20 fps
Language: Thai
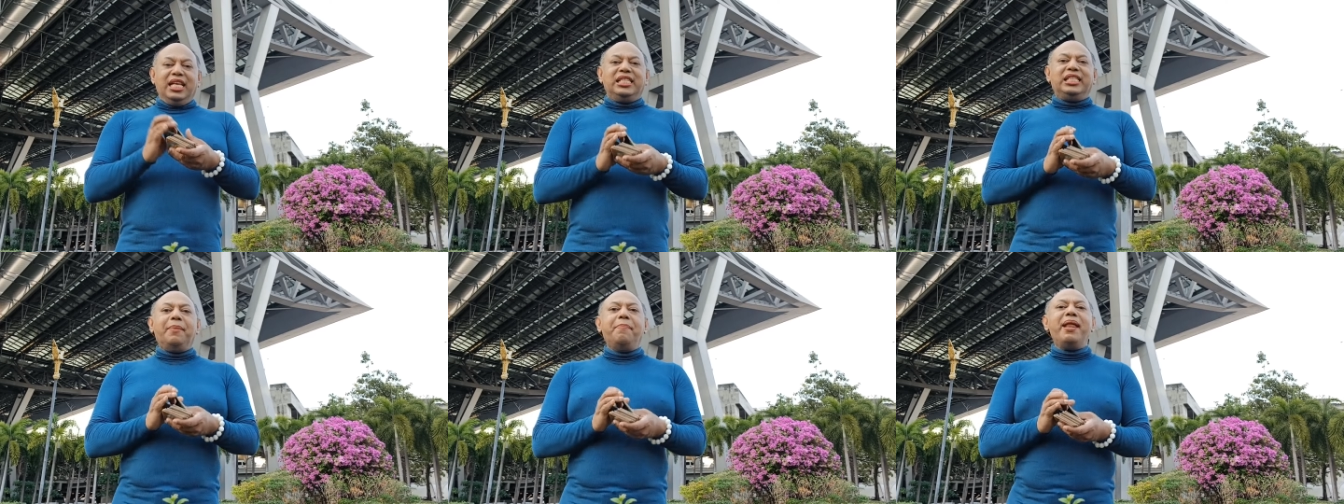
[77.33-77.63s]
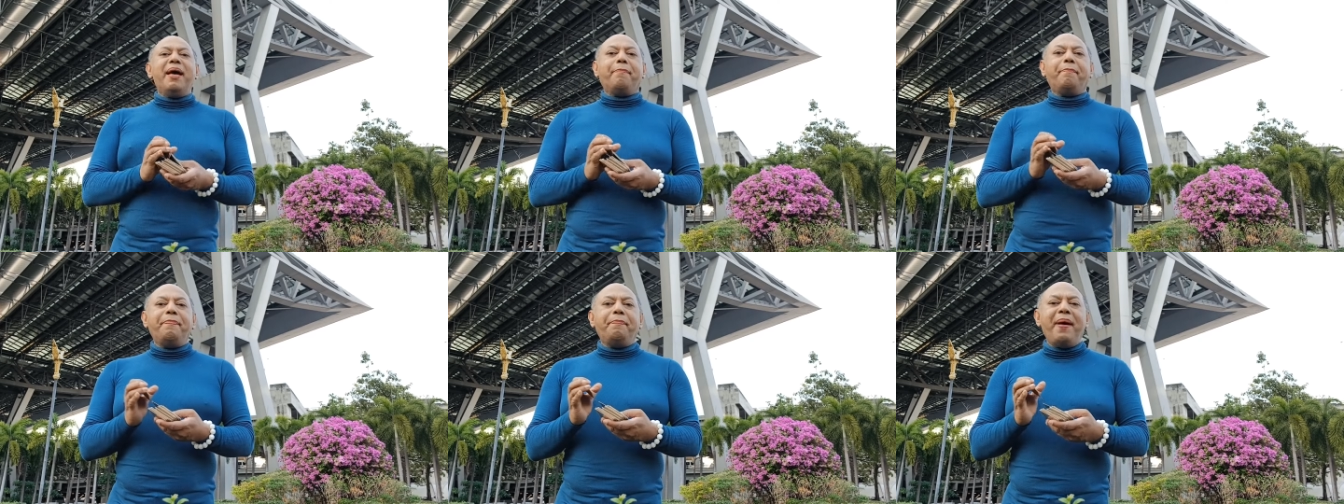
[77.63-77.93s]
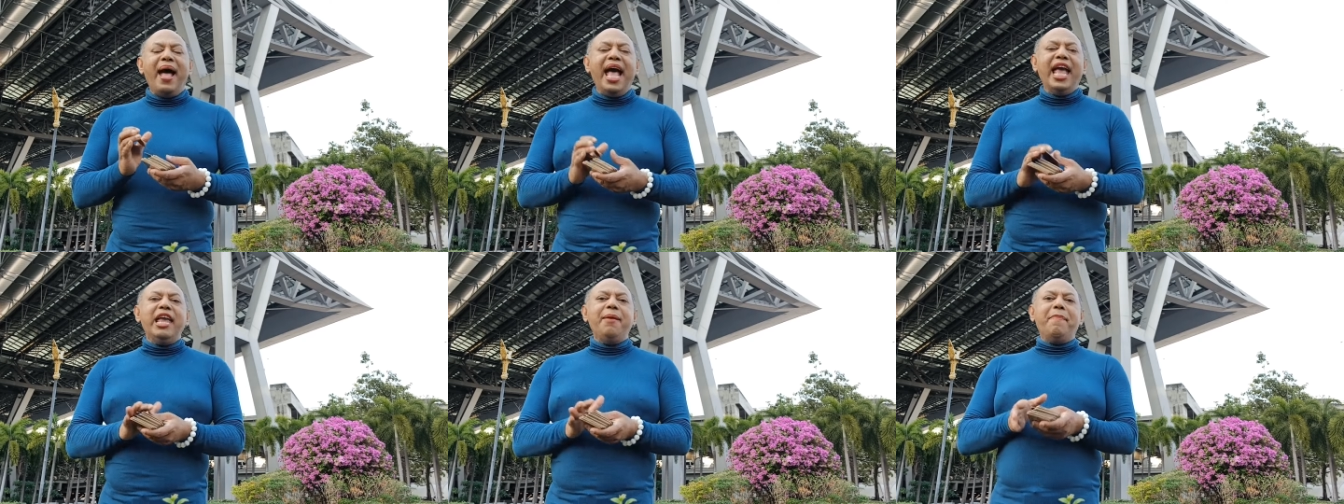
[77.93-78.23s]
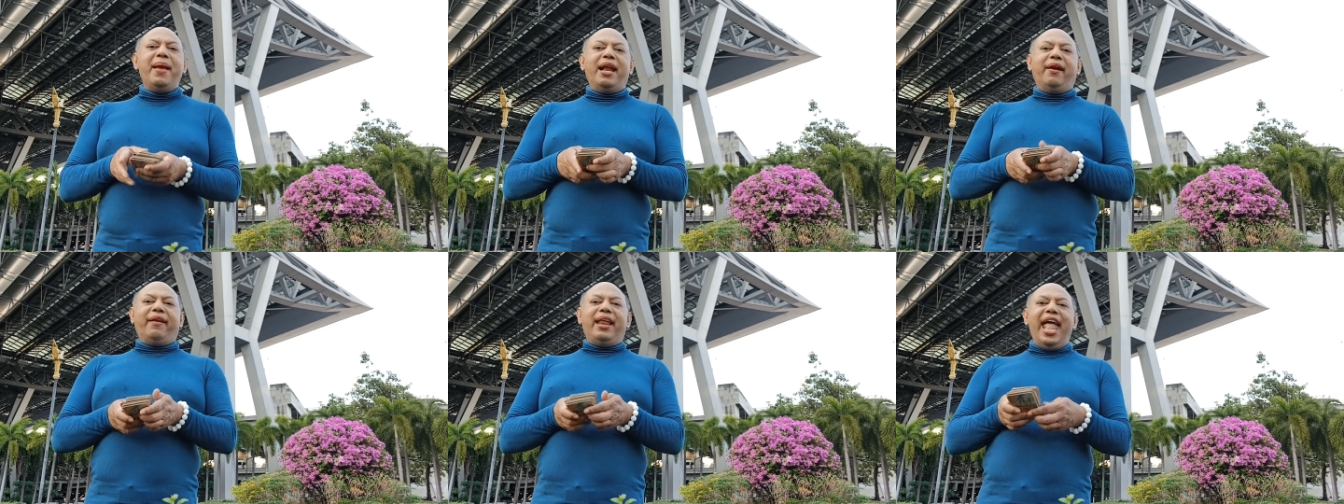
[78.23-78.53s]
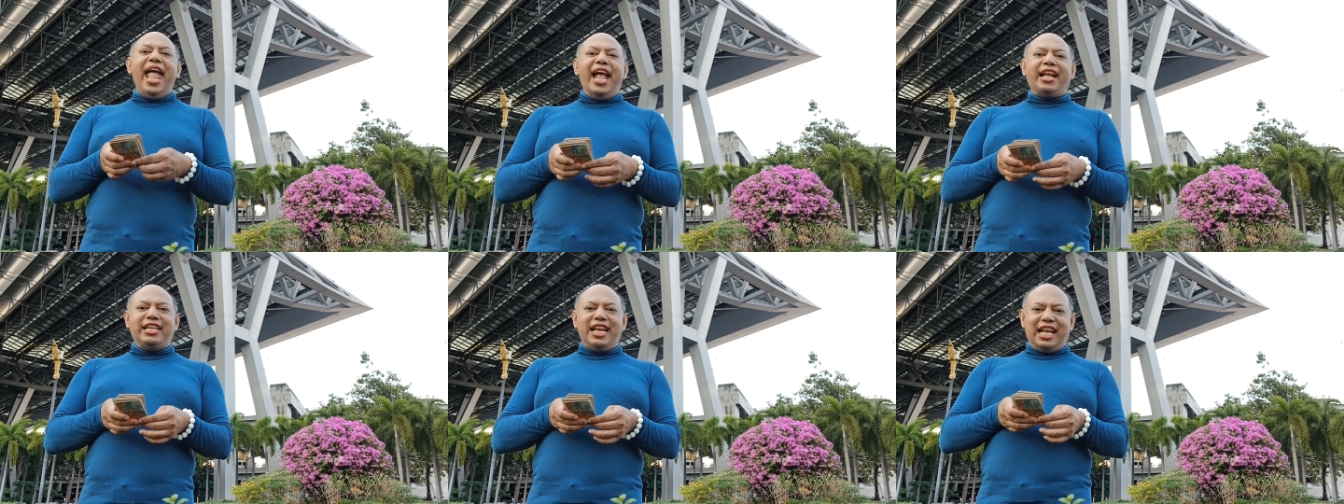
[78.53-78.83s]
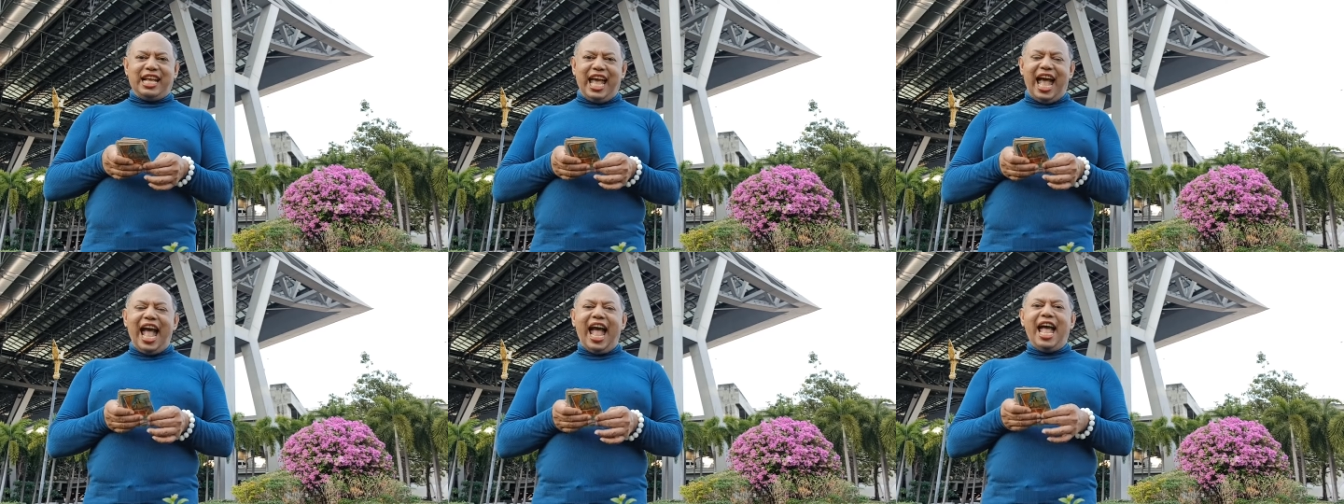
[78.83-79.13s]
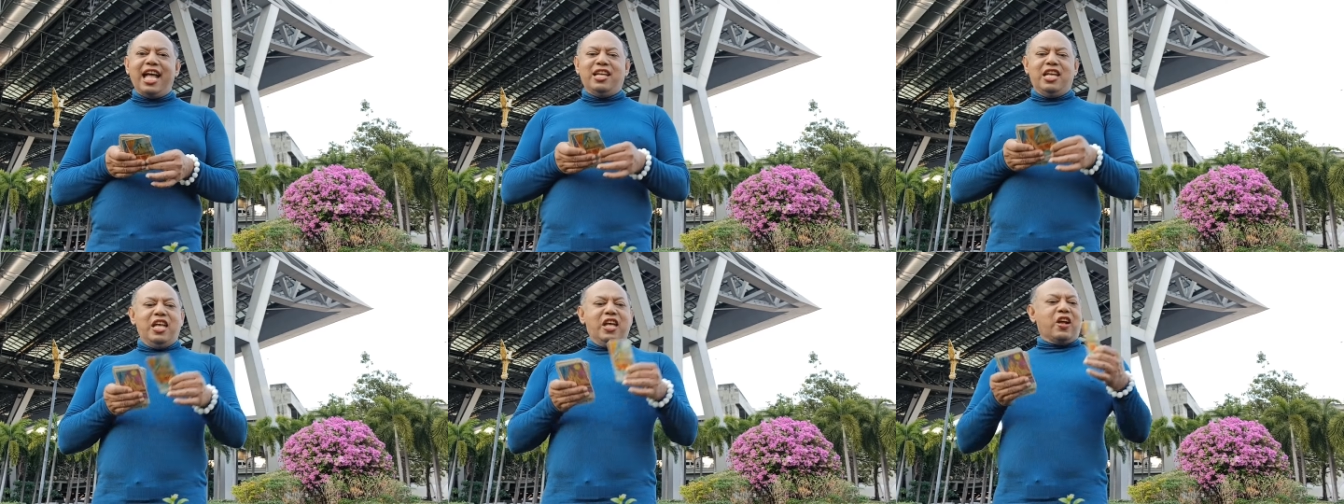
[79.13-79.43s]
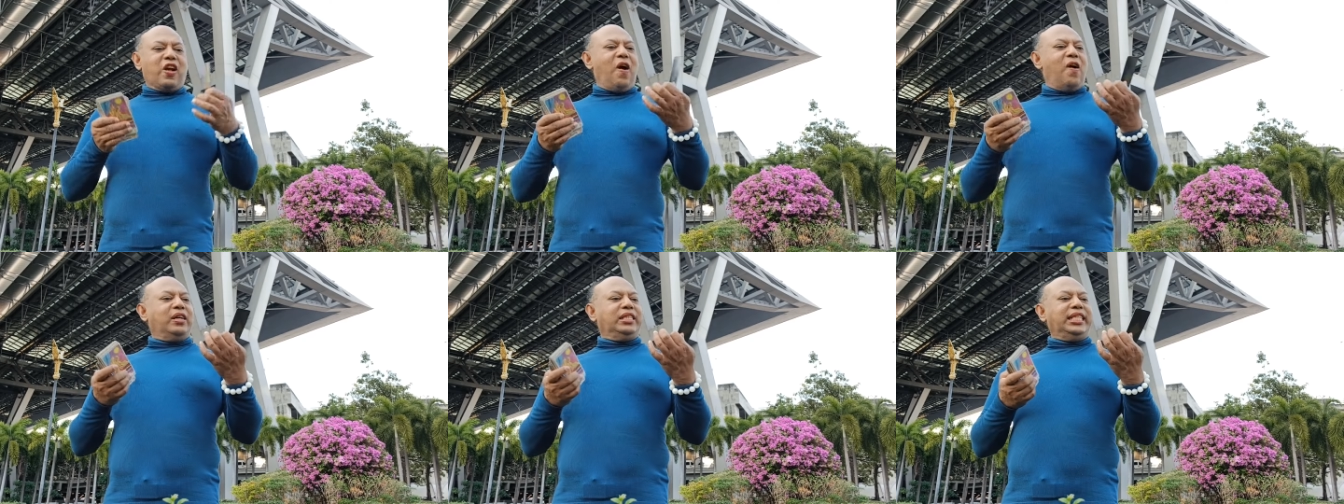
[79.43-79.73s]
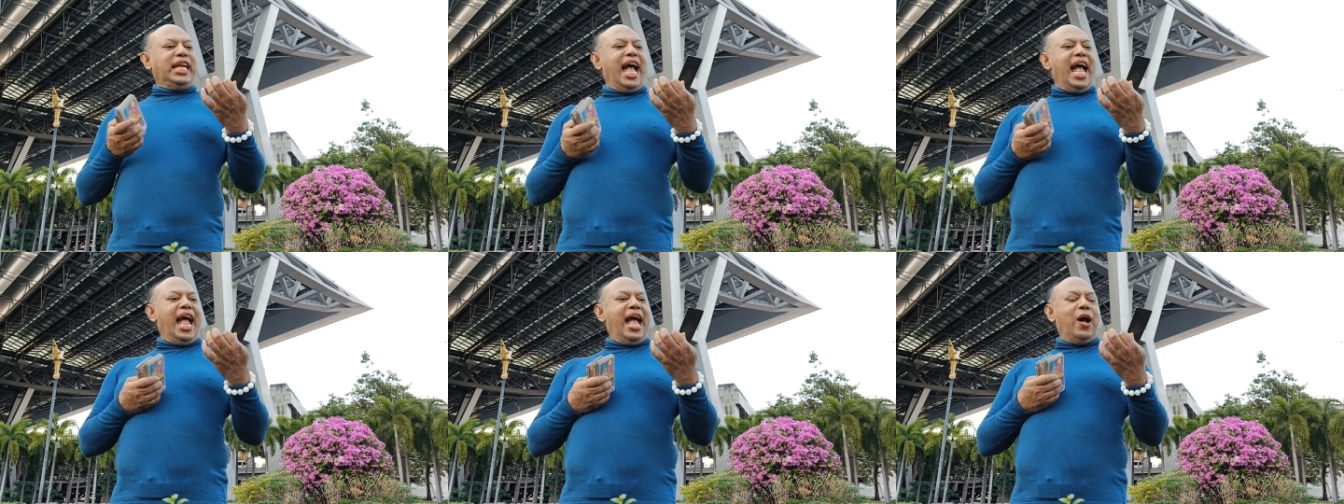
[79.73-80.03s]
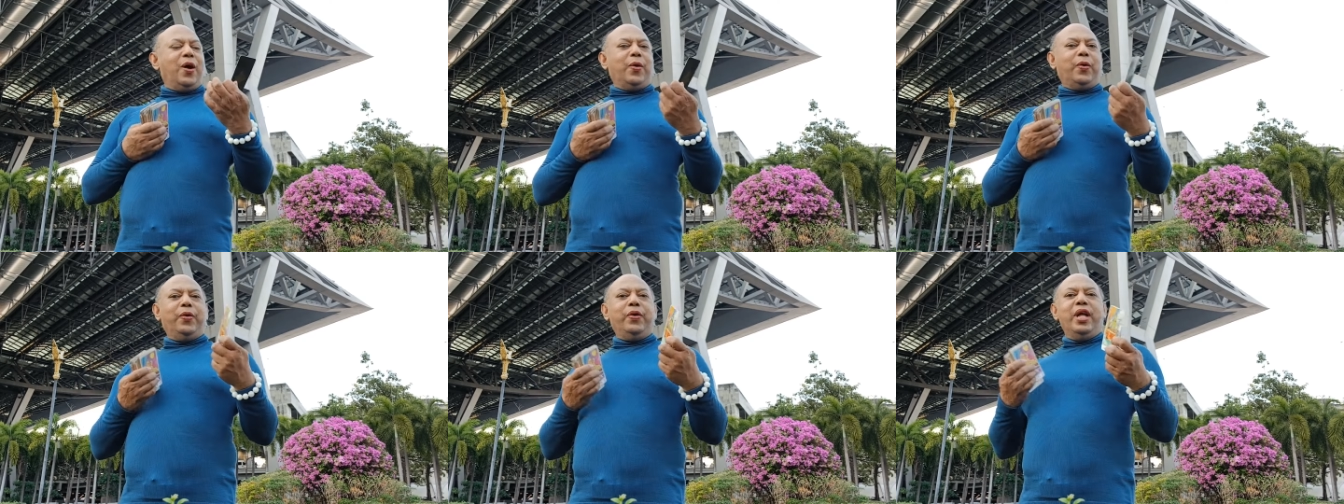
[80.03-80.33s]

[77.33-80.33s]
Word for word: สำหรับไพ่ใบแรกนะคะของชาว